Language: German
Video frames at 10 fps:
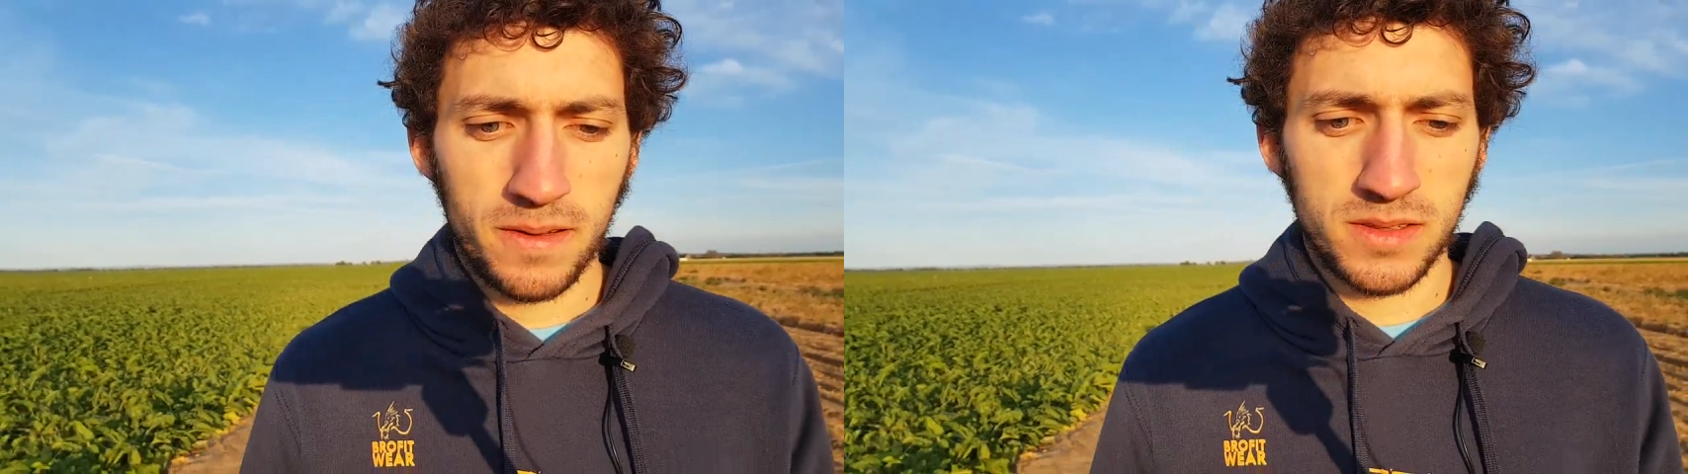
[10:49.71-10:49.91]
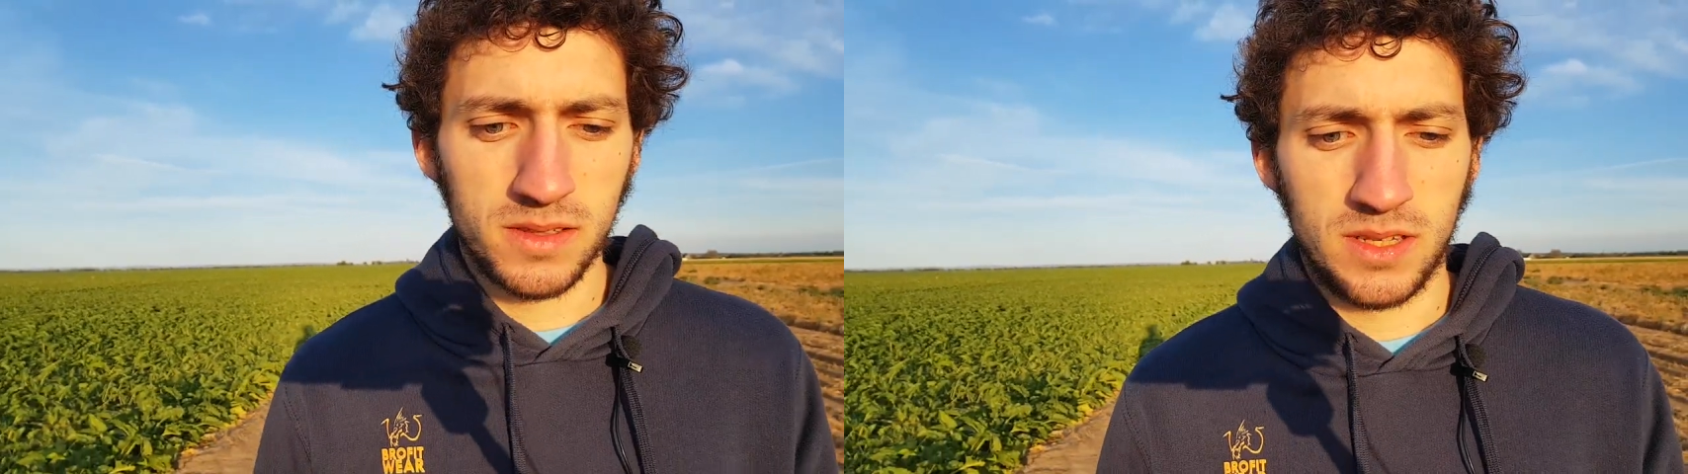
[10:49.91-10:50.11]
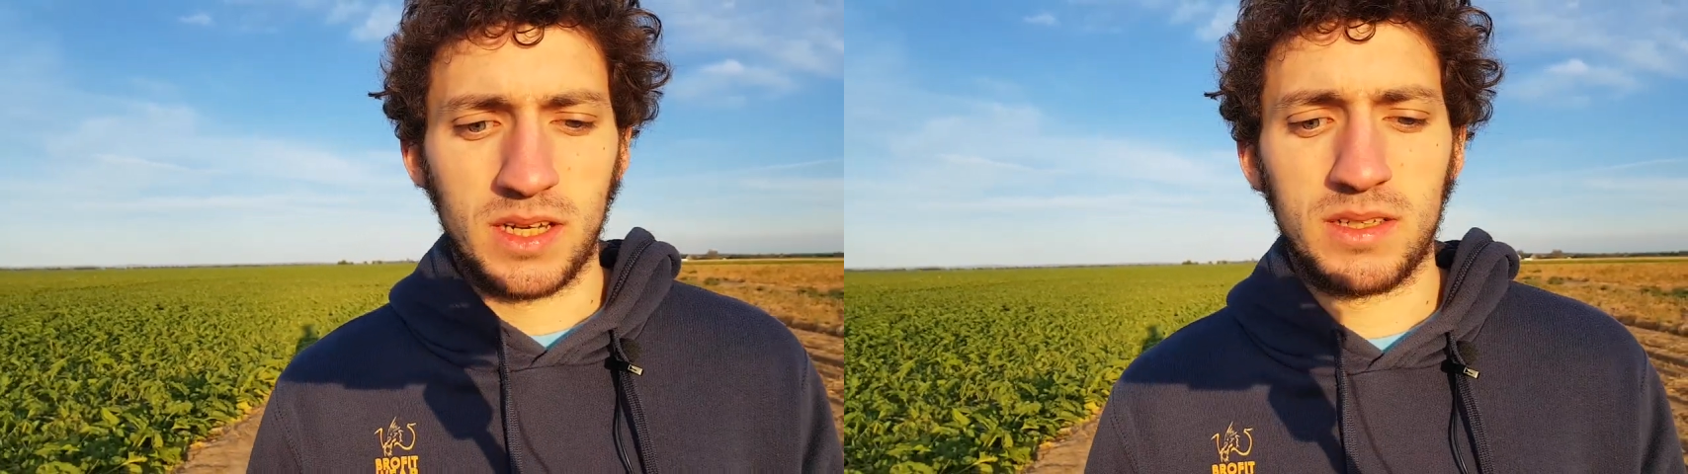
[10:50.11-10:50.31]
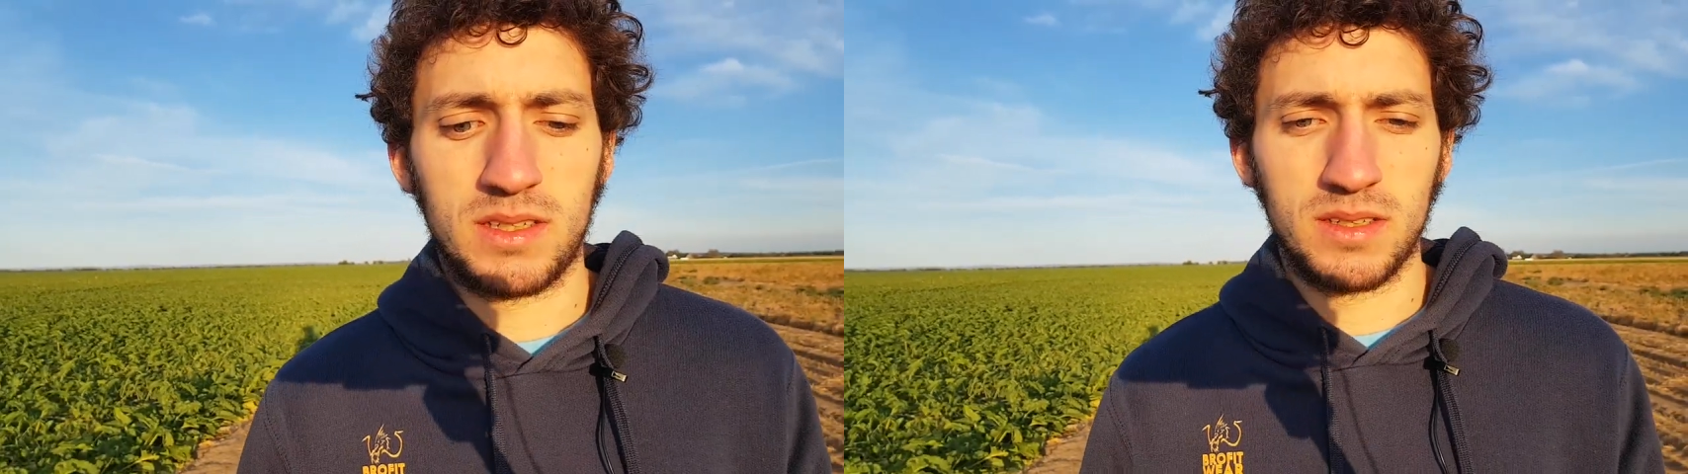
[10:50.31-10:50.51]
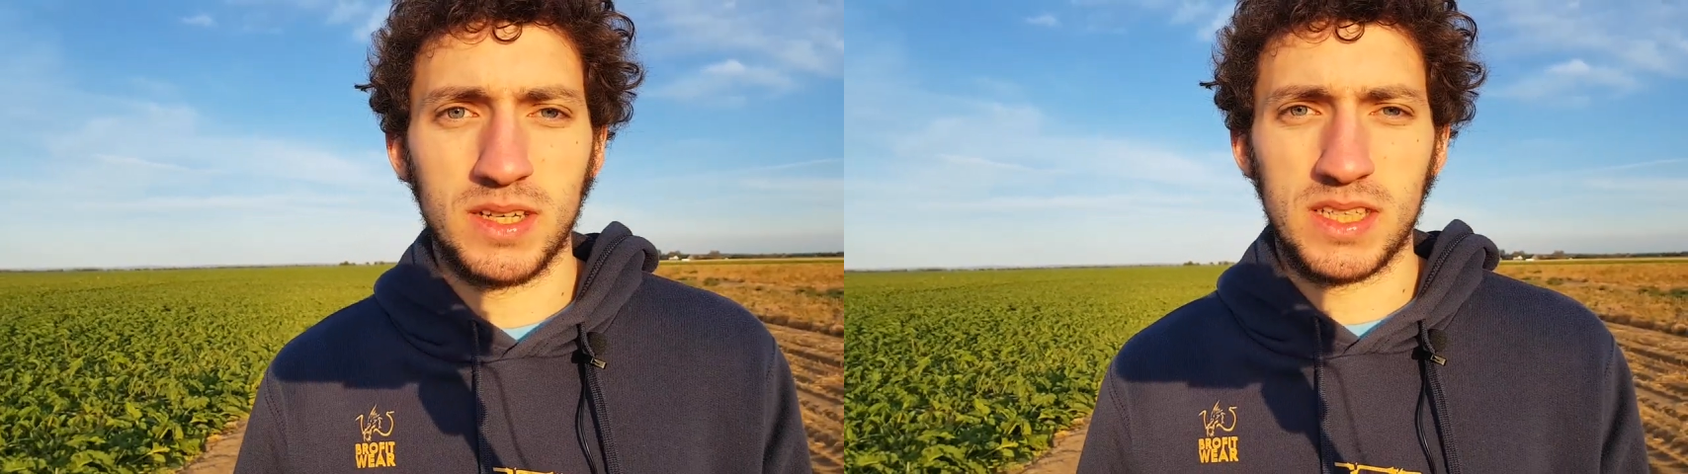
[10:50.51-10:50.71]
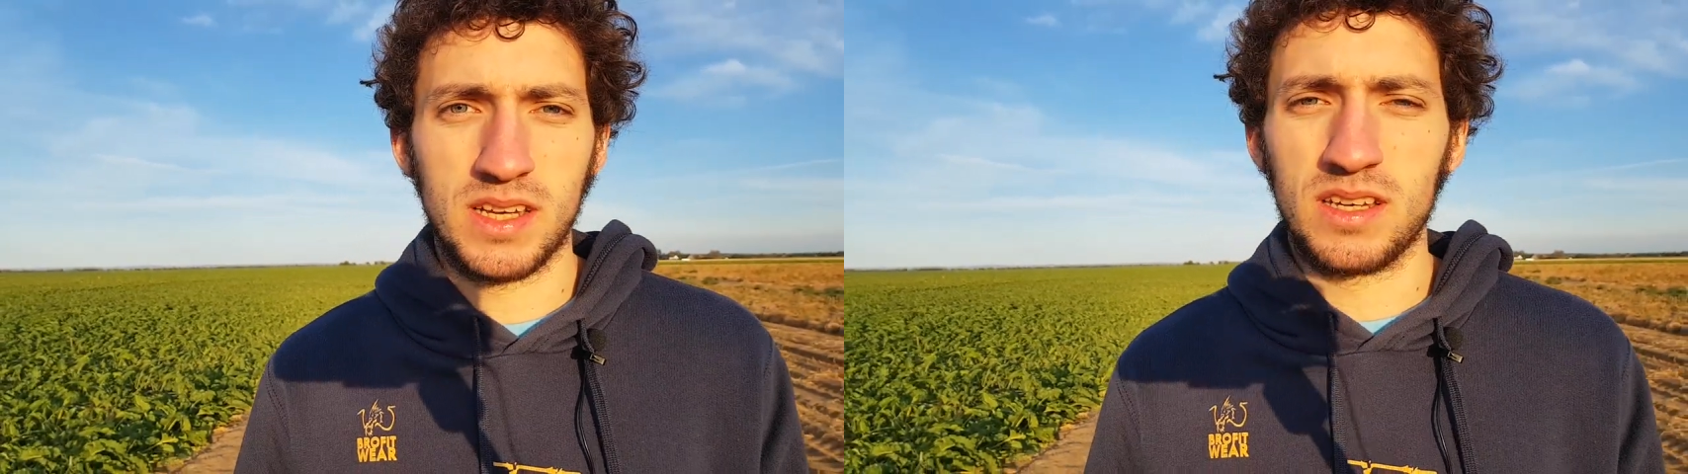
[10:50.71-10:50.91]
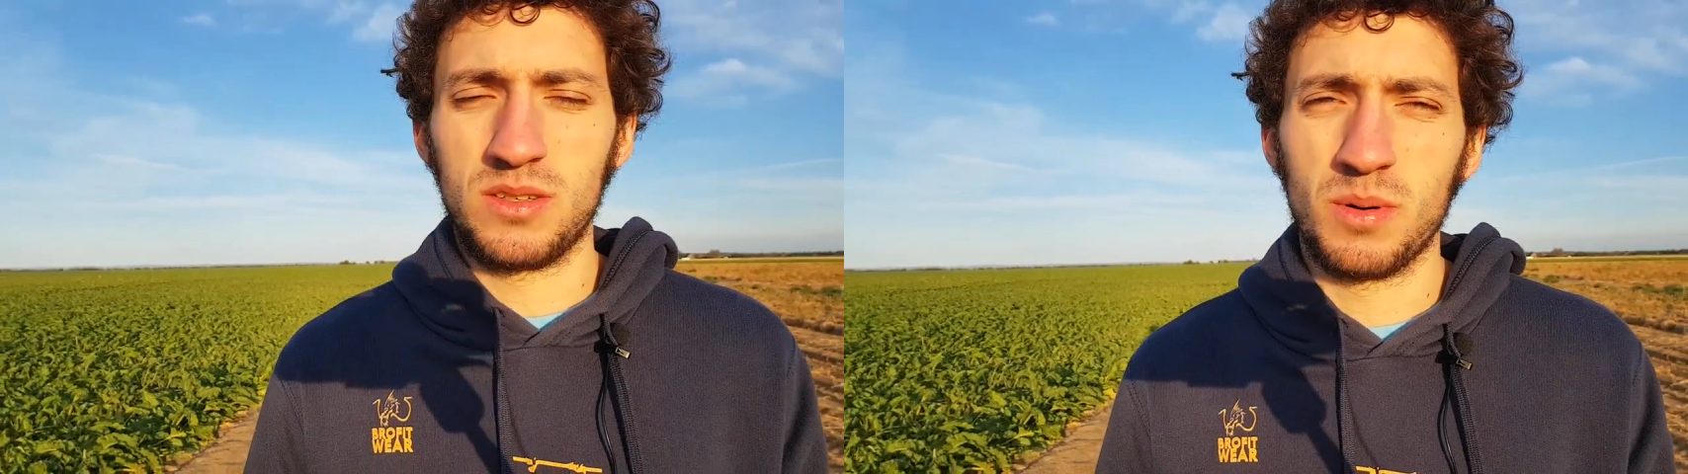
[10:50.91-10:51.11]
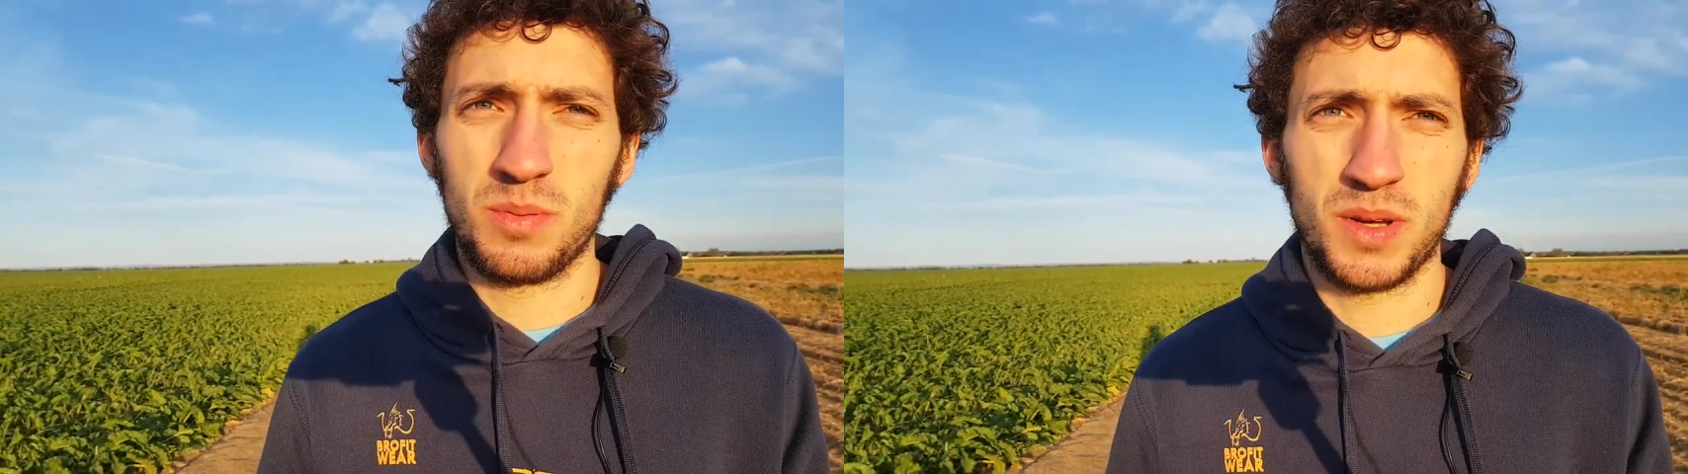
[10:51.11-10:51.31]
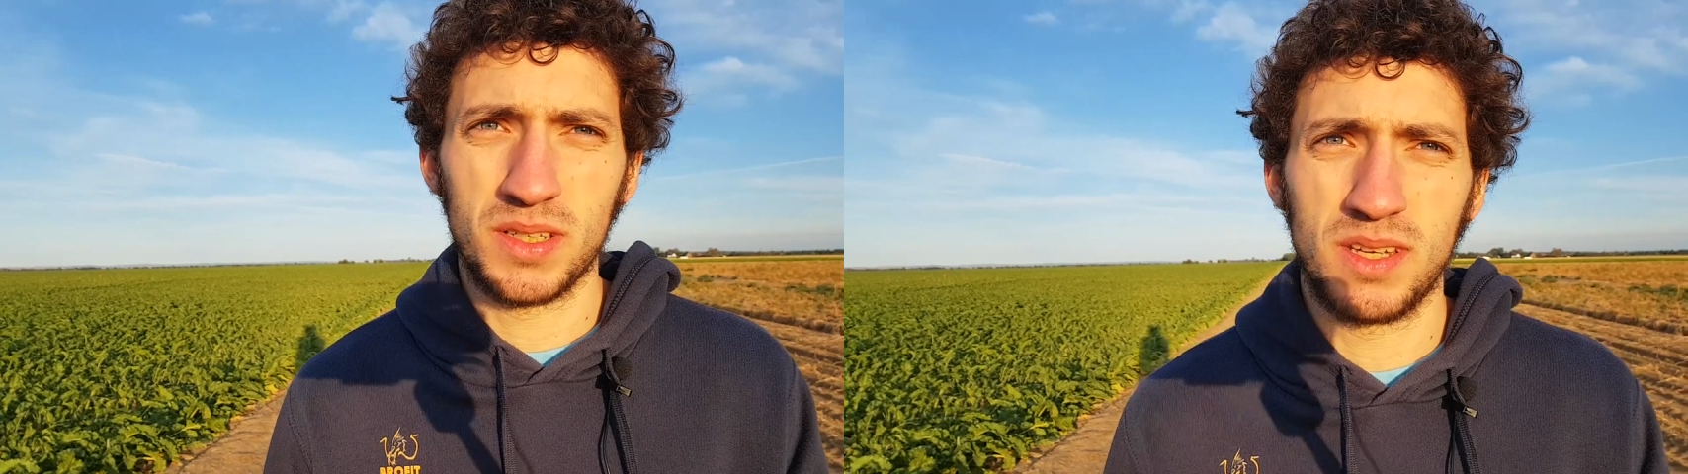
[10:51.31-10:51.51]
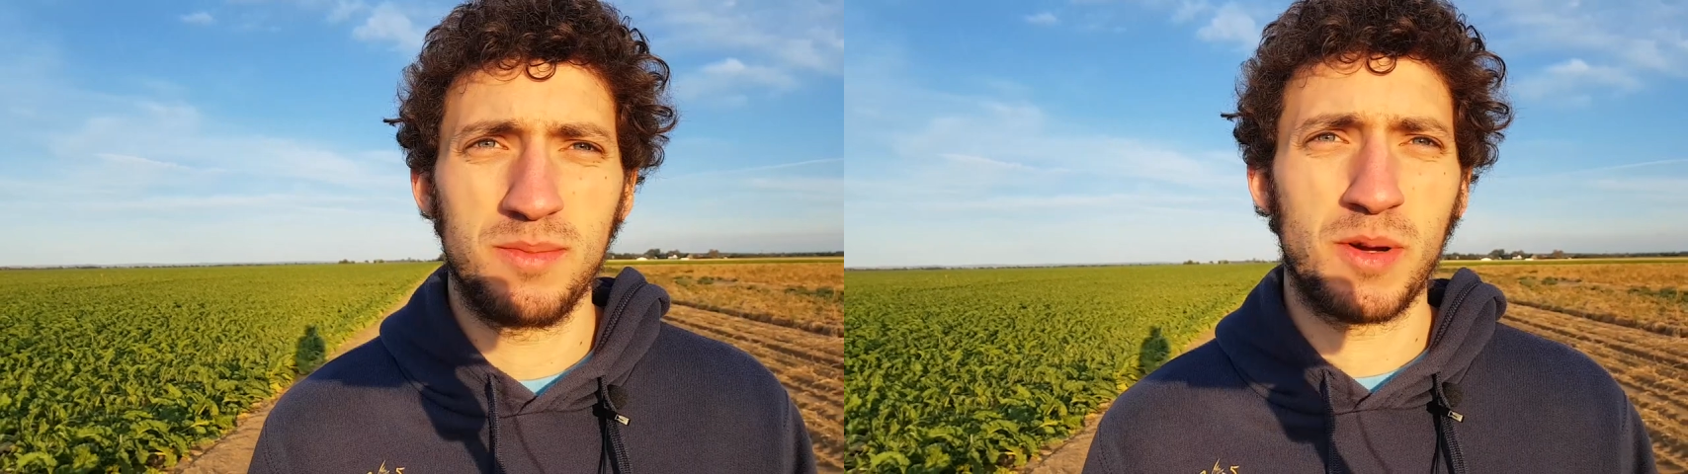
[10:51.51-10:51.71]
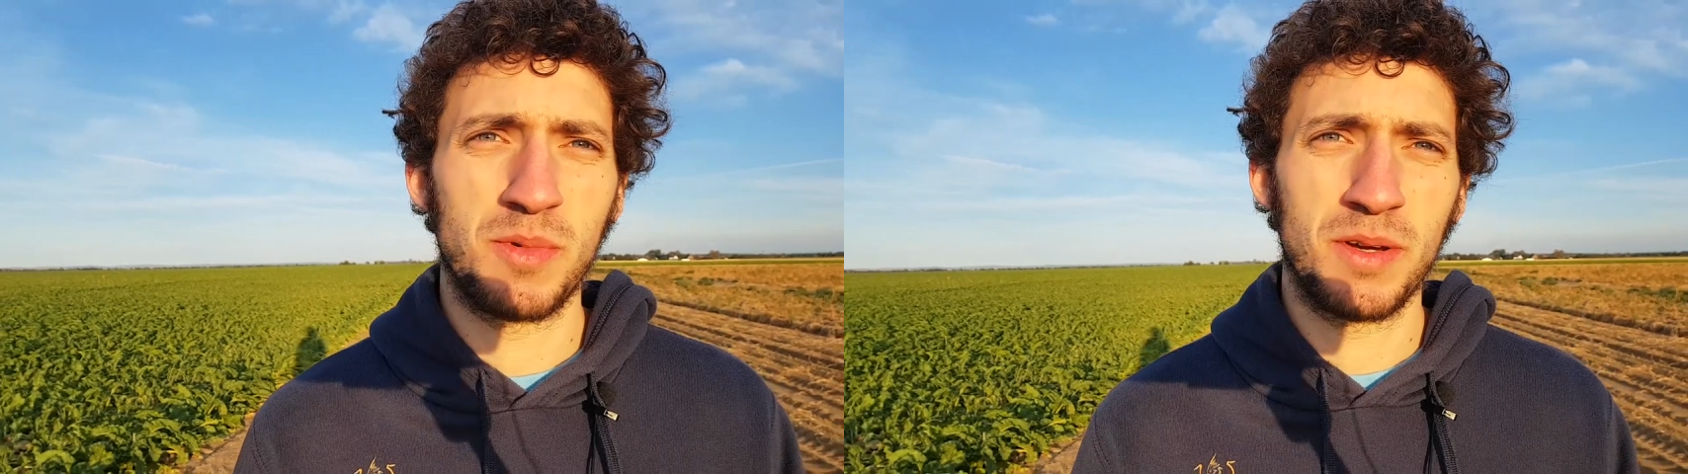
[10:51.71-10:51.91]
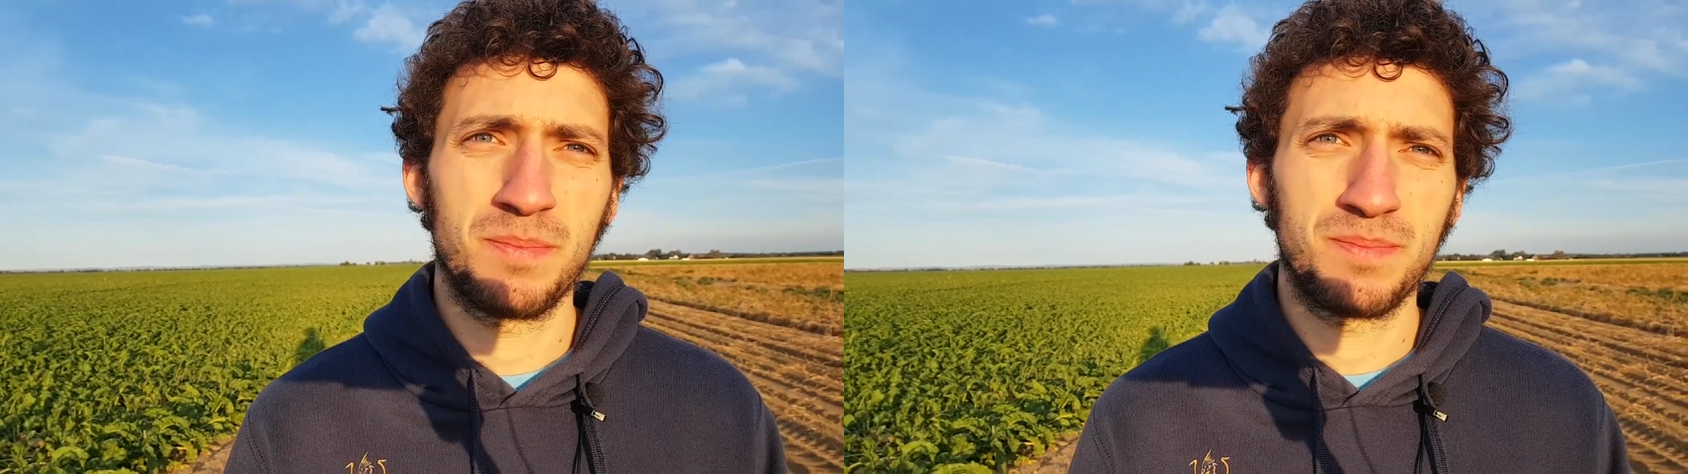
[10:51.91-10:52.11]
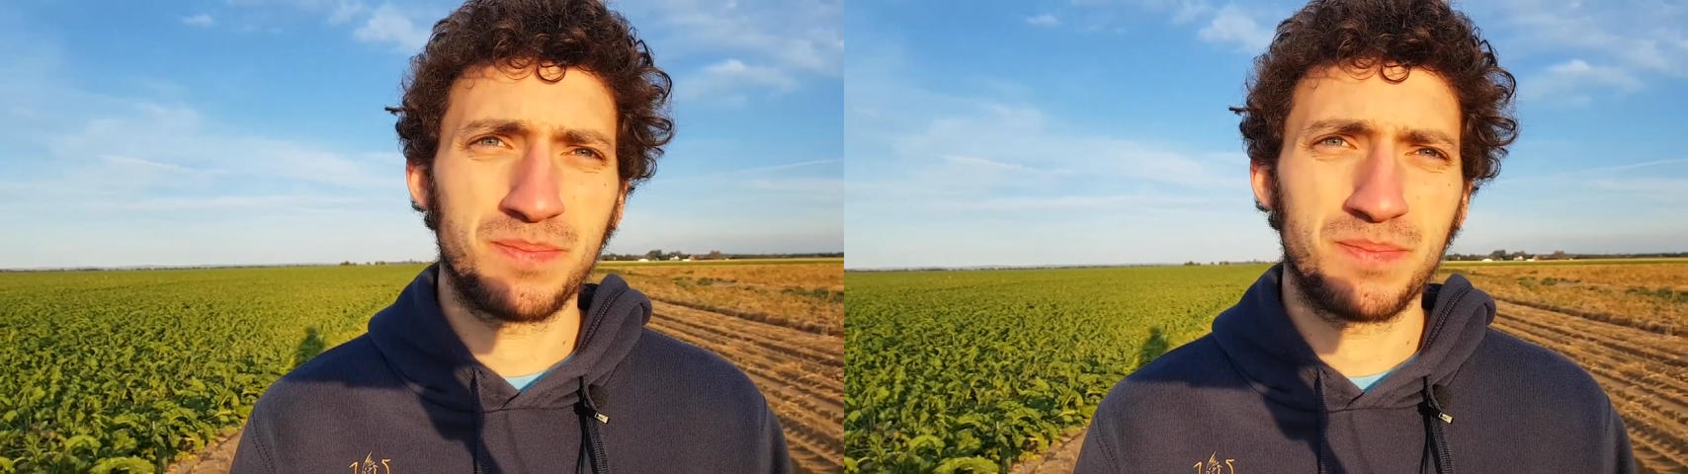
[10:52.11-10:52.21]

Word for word: sind halt jetzt eigentlich überhaupt kein Thema mehr.